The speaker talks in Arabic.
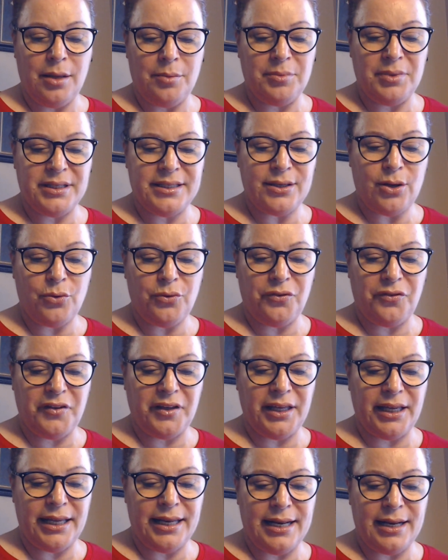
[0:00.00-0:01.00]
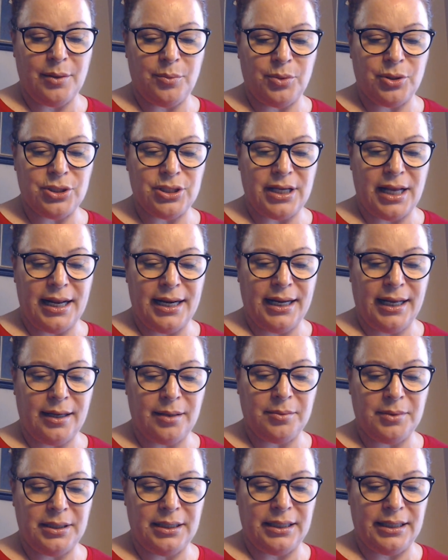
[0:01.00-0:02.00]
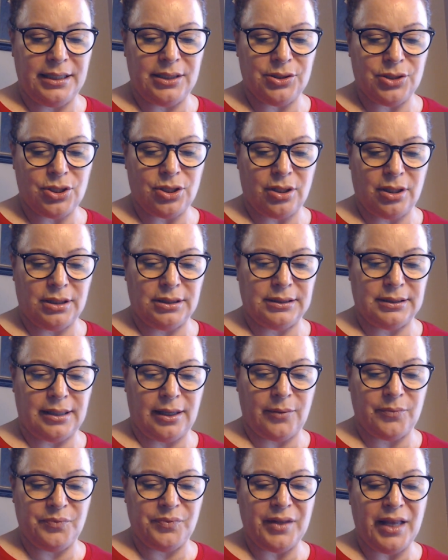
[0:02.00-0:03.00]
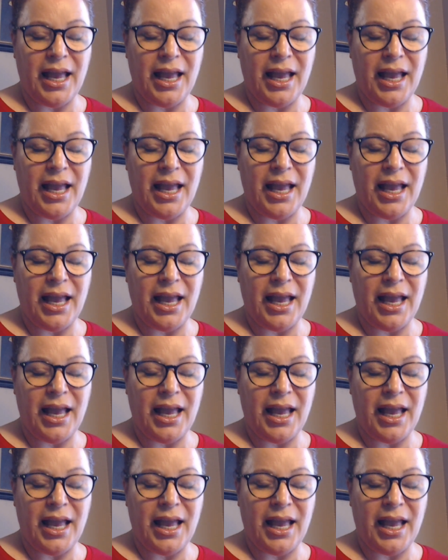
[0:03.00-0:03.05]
بالتوفيق لبرج الحمل إن شاء الله